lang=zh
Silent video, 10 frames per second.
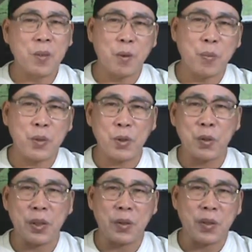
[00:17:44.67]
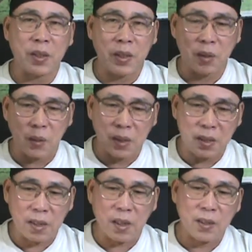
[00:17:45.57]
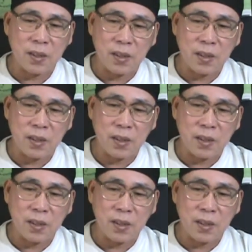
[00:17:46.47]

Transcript: 我不去追流行，但是我知道。